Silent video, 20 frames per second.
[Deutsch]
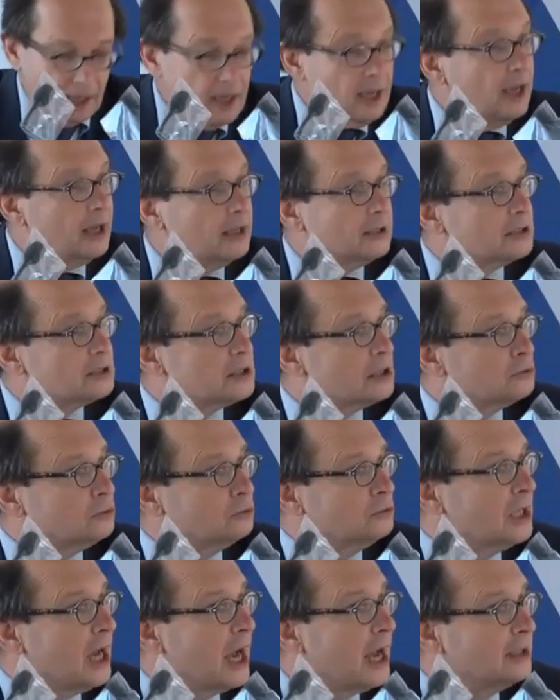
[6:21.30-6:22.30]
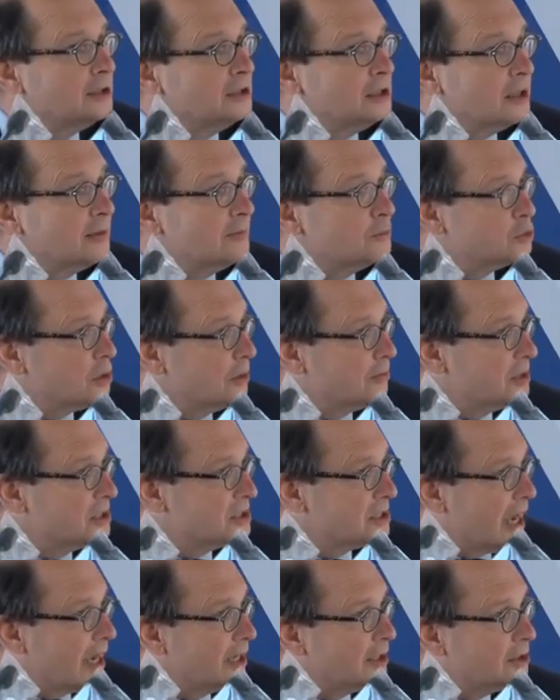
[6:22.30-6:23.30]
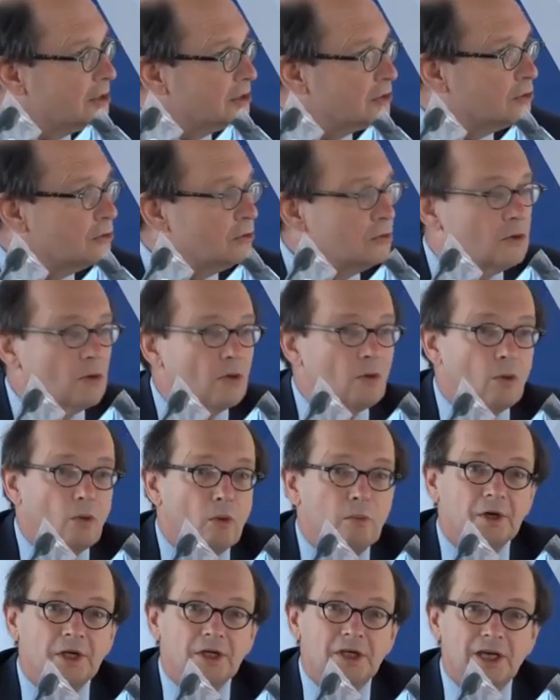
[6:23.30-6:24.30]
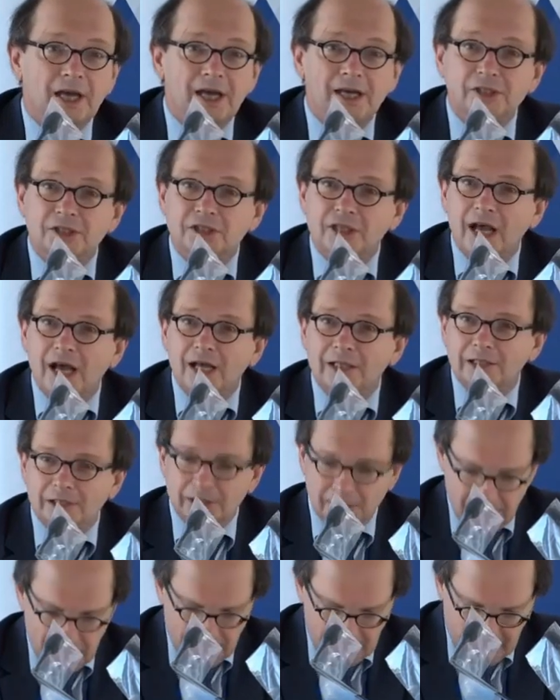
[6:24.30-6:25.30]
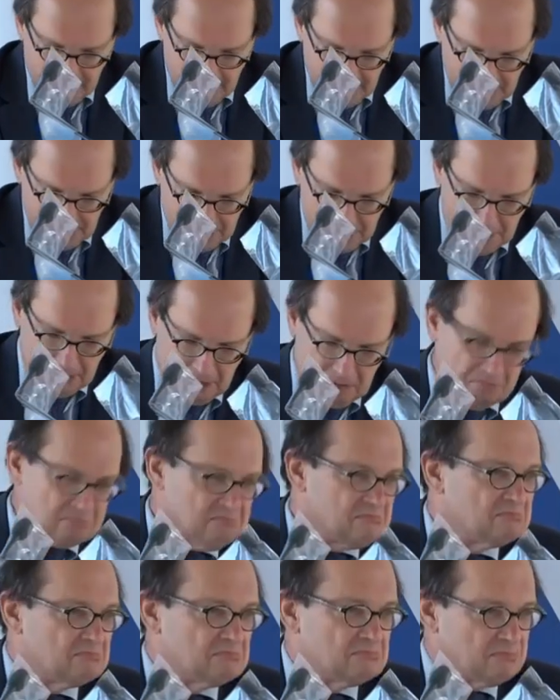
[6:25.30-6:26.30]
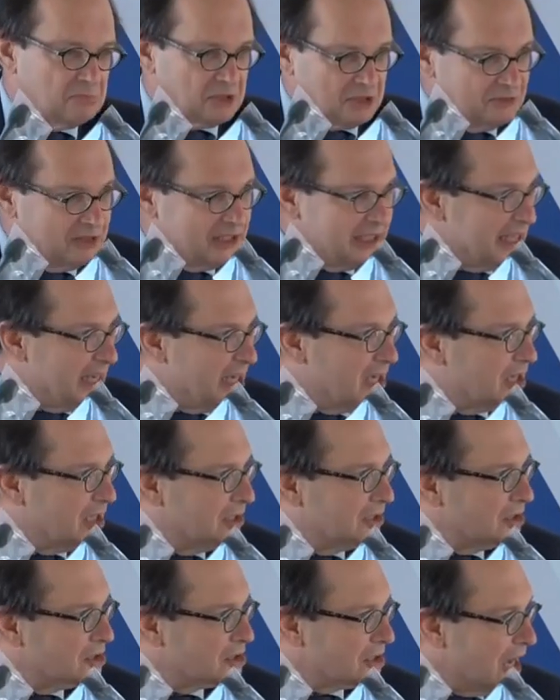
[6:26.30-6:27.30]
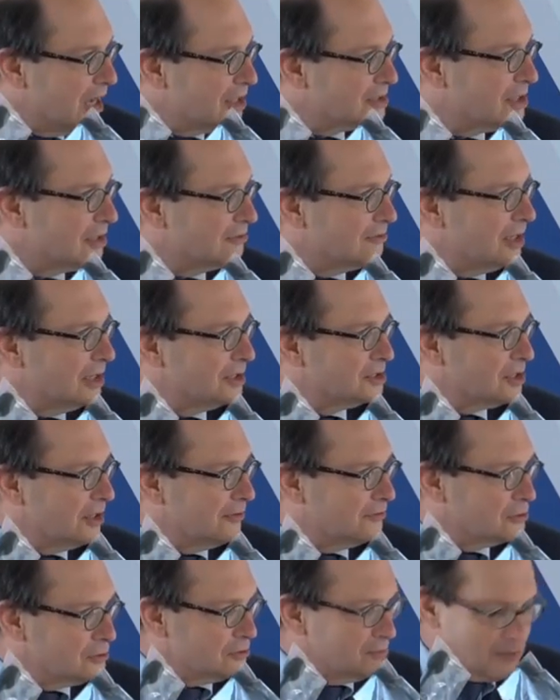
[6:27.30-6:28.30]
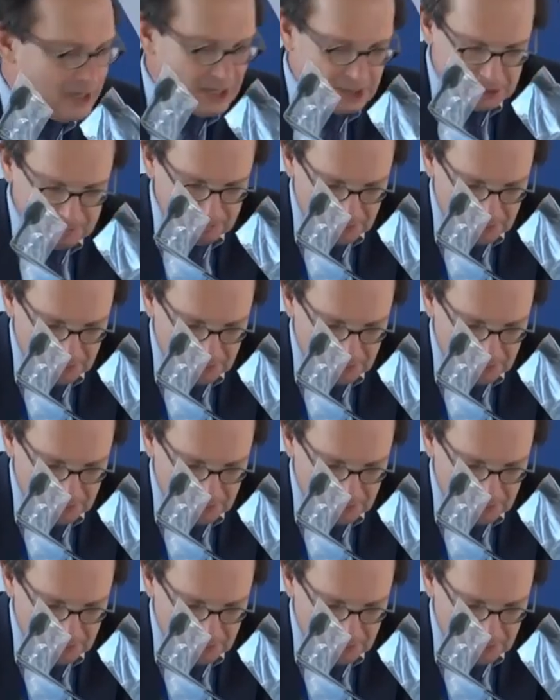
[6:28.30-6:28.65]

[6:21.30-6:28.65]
Das hat unter anderem zur Beseitigung obrigkeitsstaatlicher Rechte, Privilegien der Staatsanwaltschaft zum Beispiel